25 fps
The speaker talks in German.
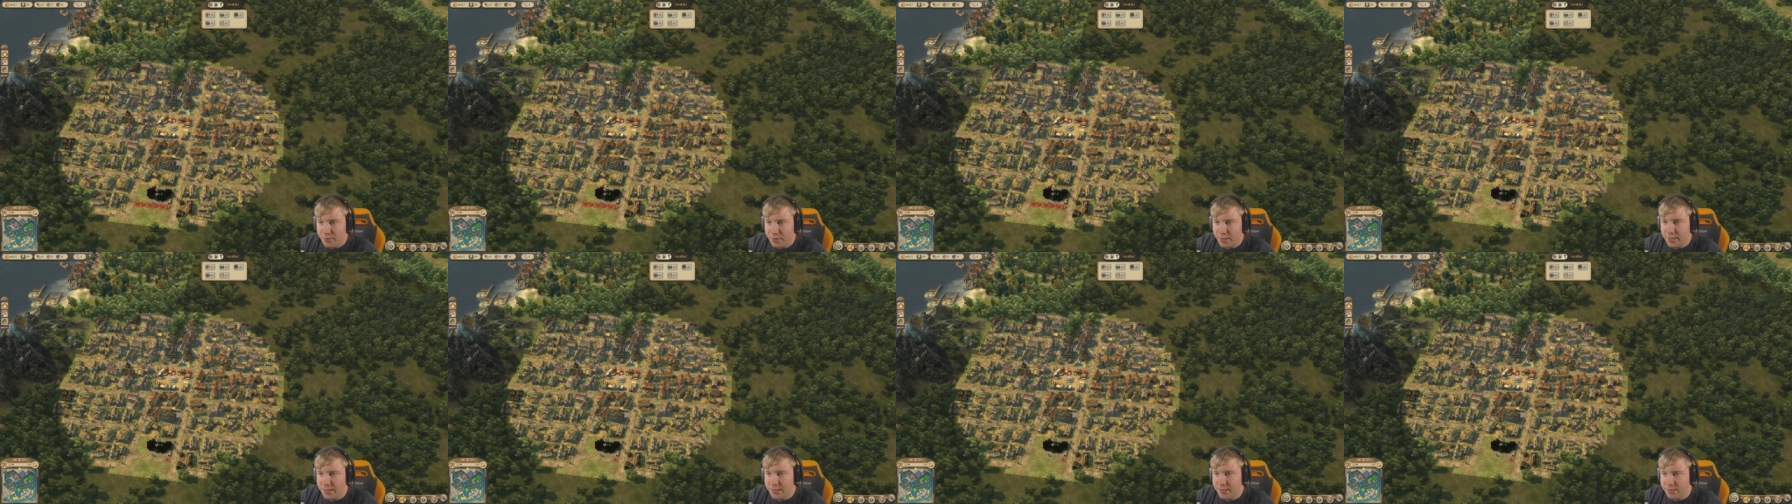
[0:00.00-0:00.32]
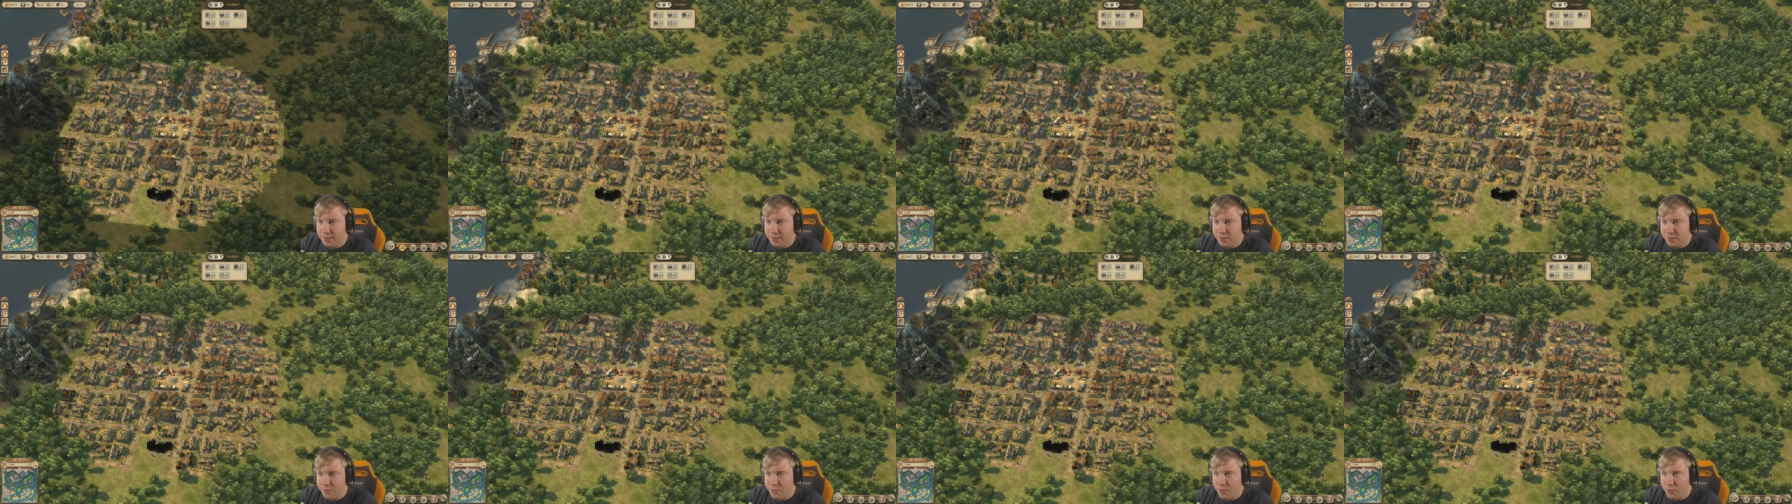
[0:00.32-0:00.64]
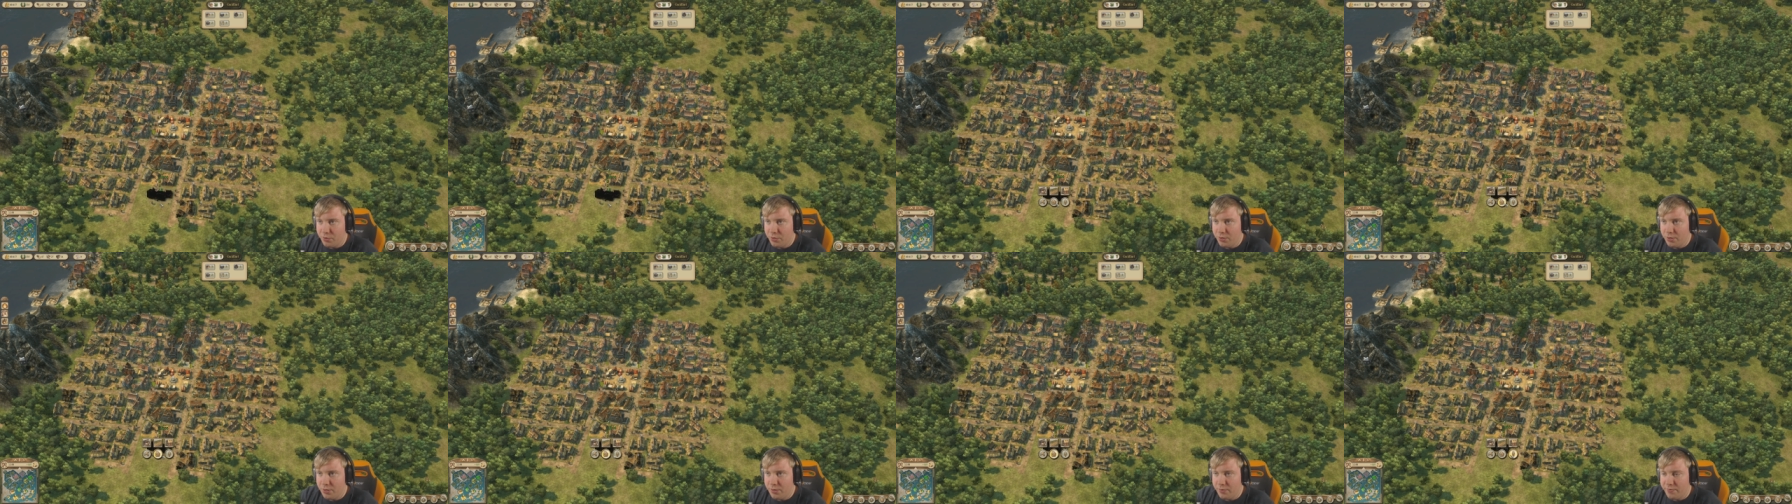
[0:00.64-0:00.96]
wir reißen diese
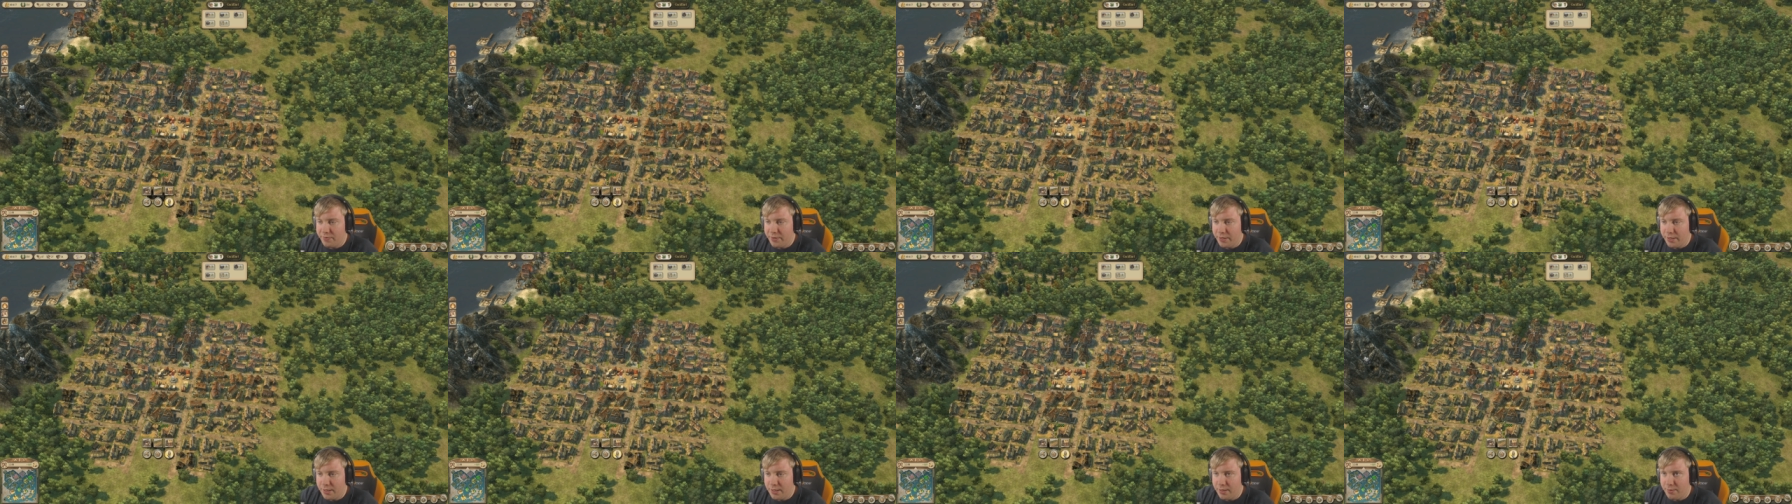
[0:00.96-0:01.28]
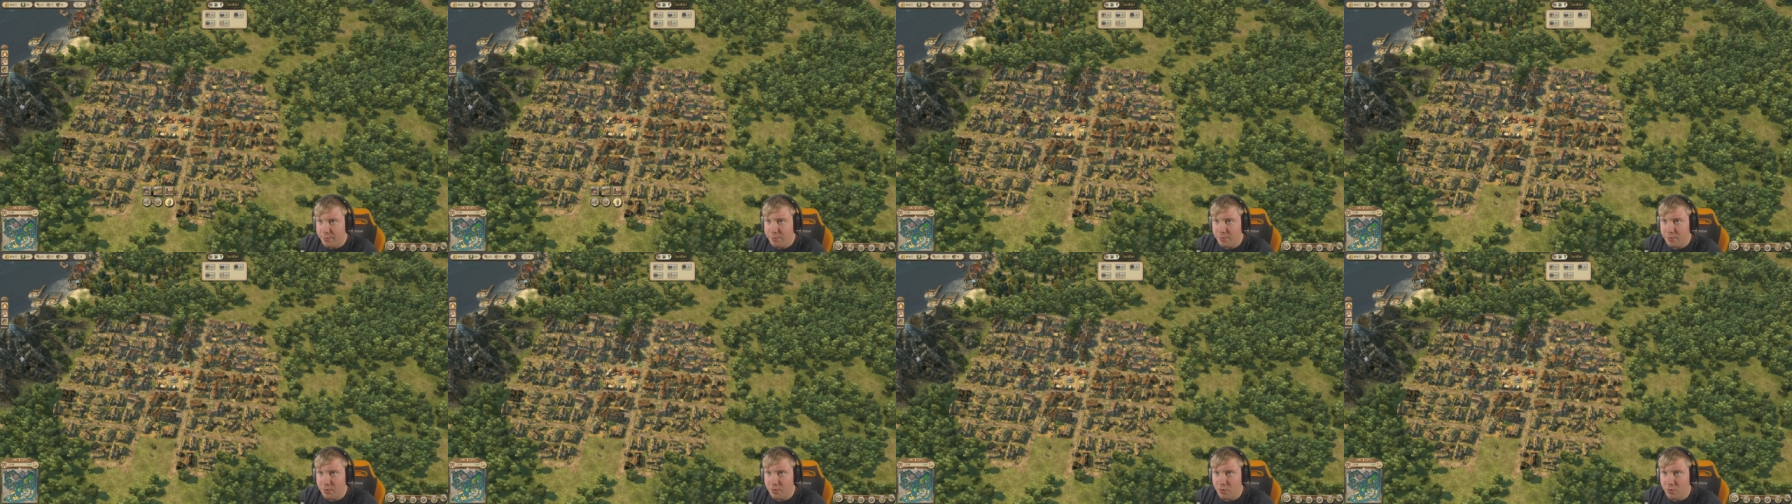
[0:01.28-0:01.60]
Feuerwehr ab,